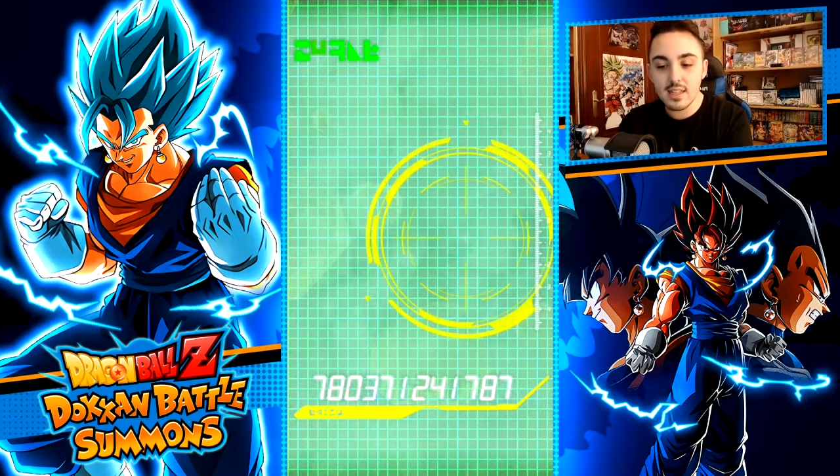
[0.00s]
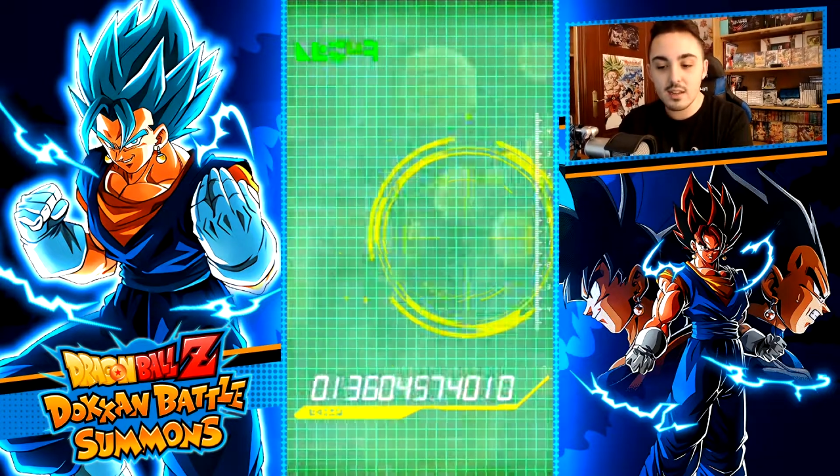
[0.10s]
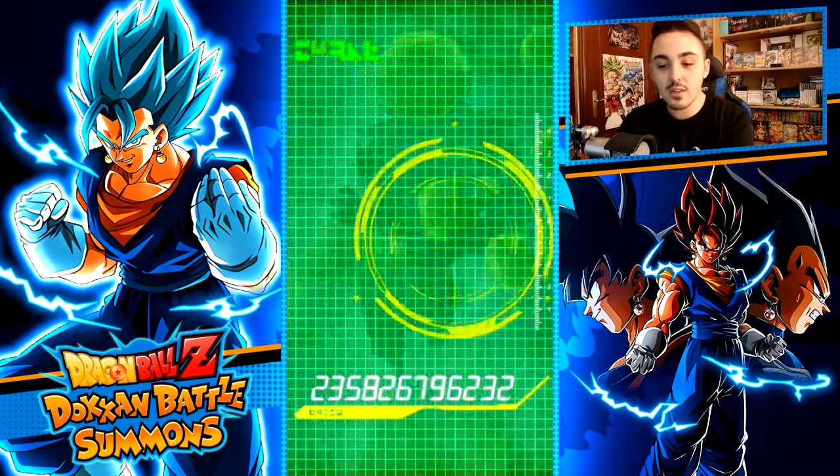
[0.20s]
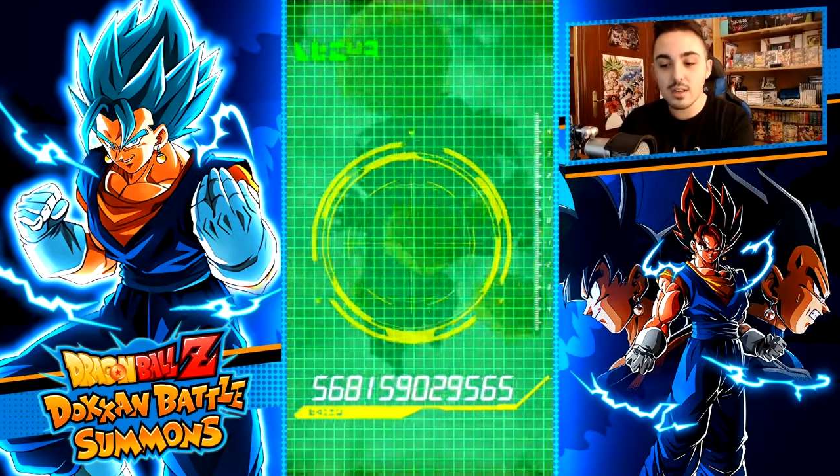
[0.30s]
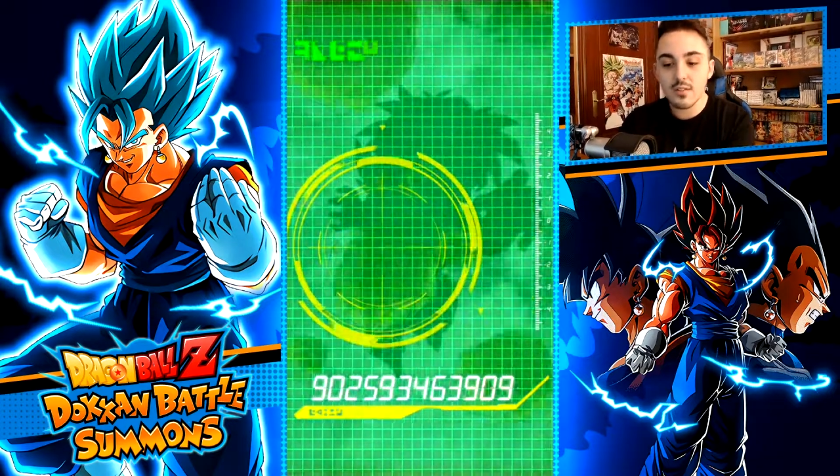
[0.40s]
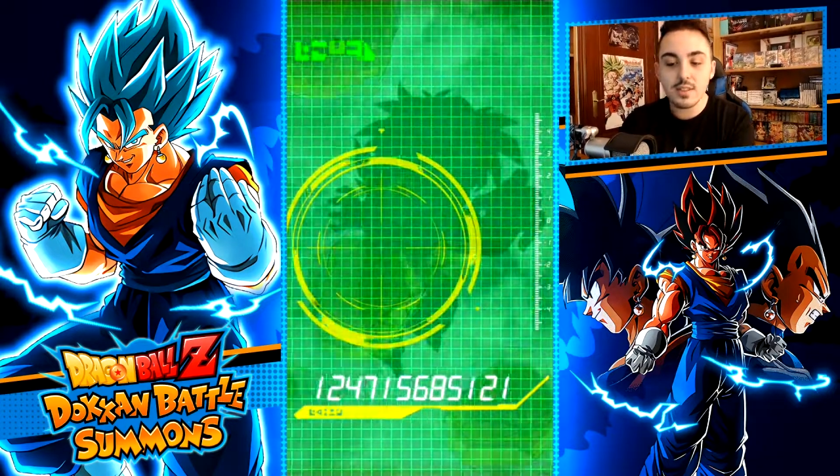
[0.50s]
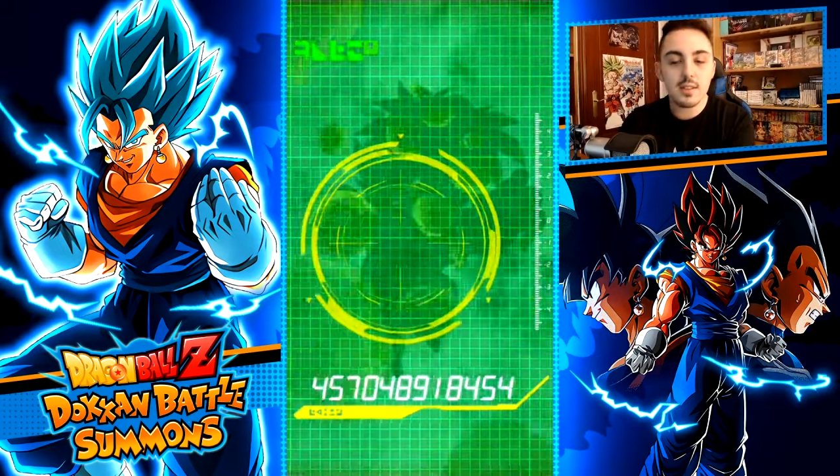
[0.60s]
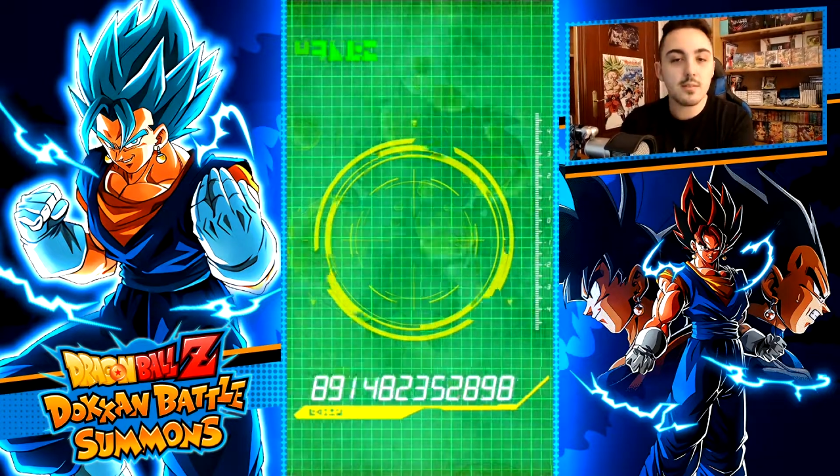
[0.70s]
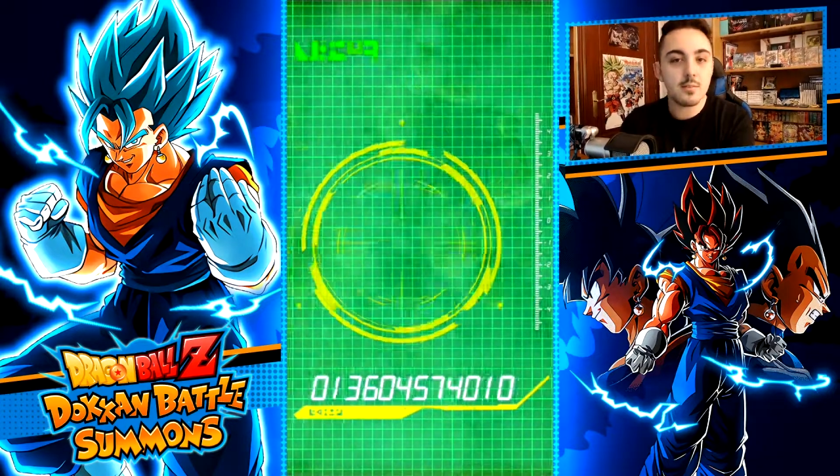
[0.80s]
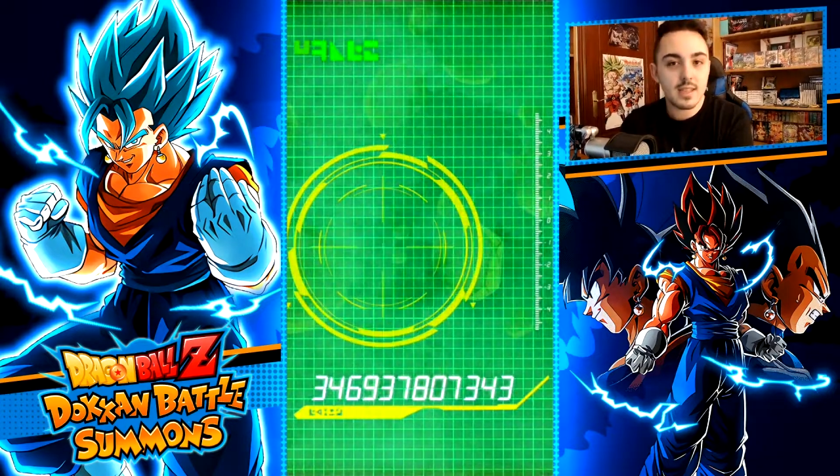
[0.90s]
eu queria fazer
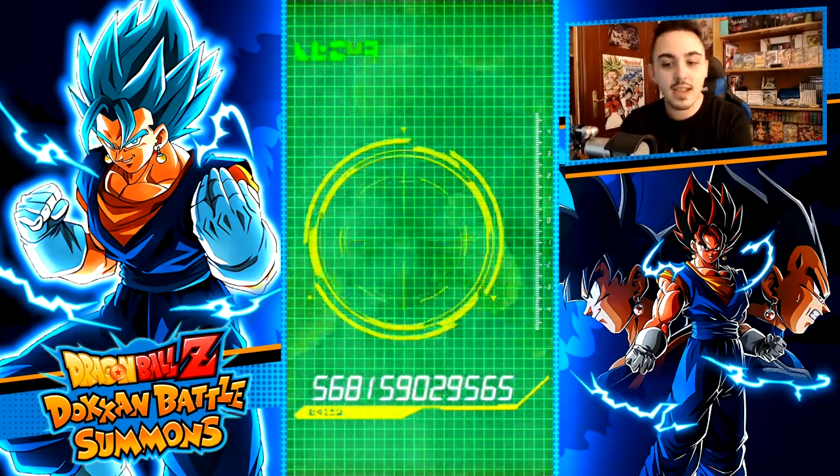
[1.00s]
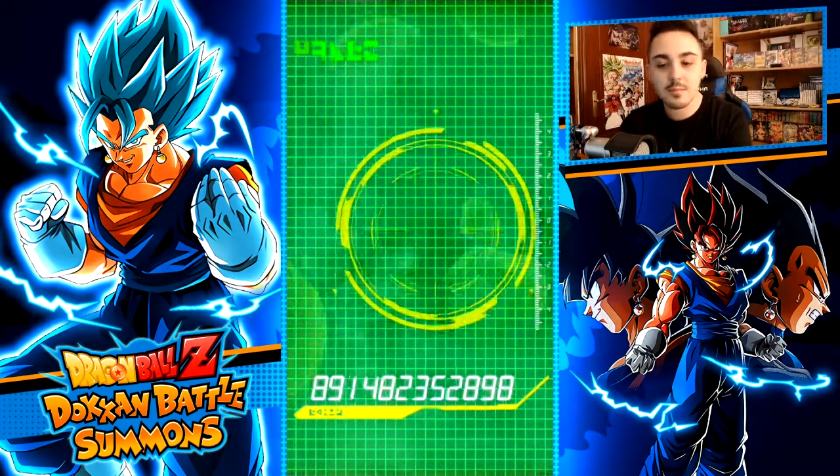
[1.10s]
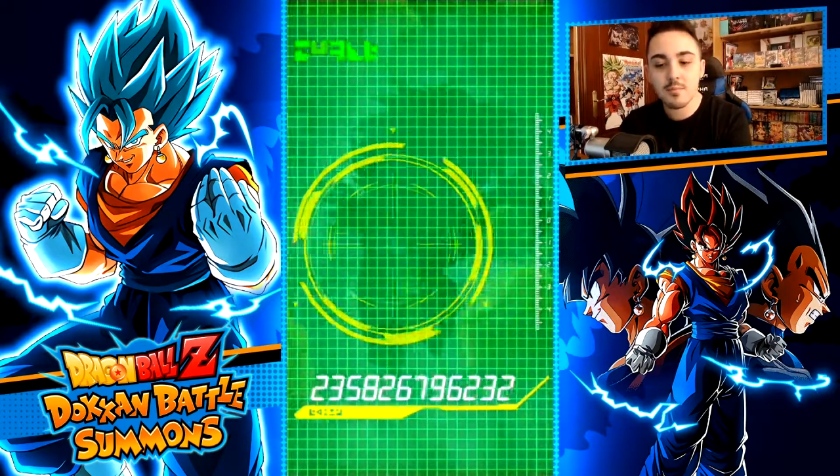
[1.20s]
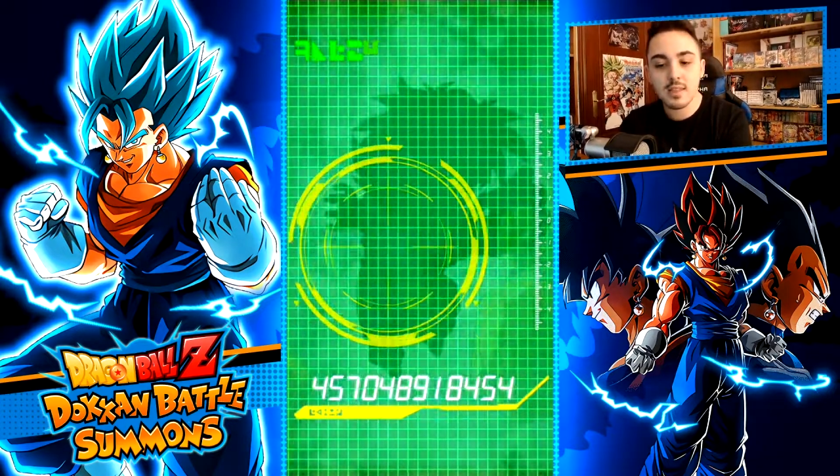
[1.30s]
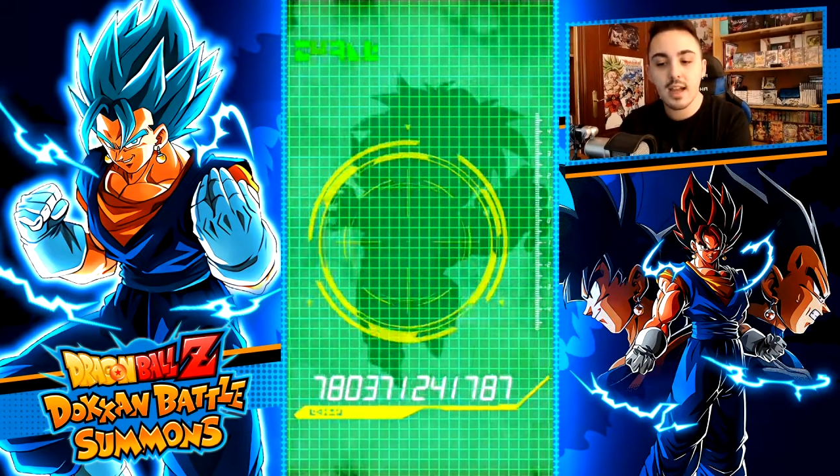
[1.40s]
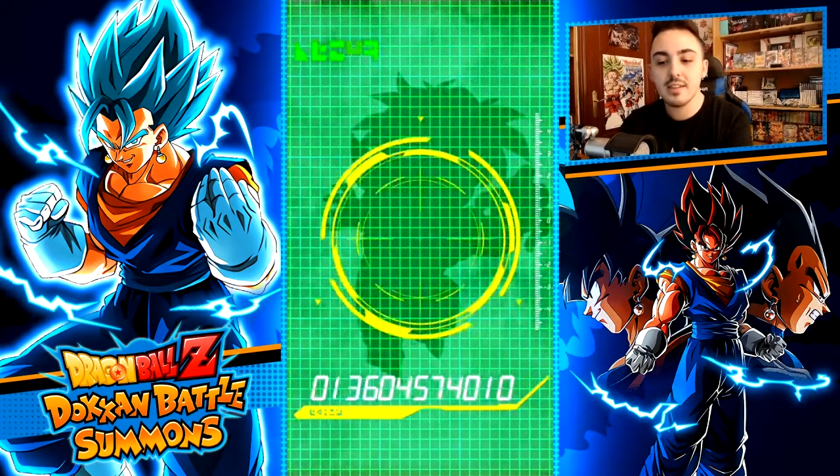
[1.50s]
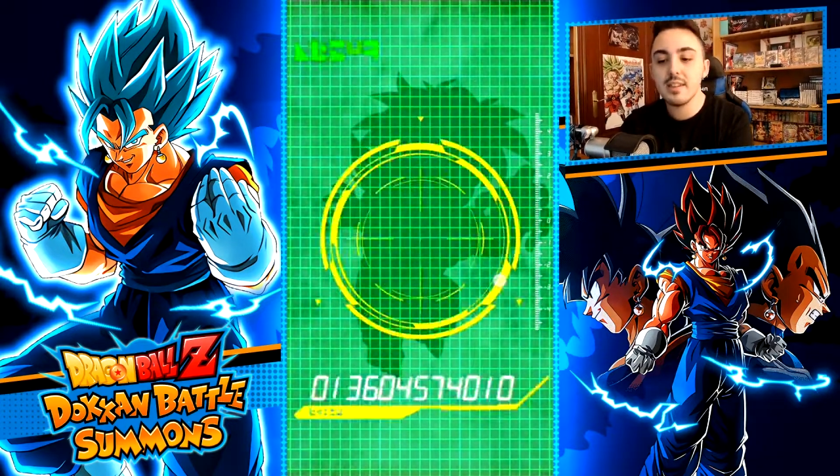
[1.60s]
metade, metade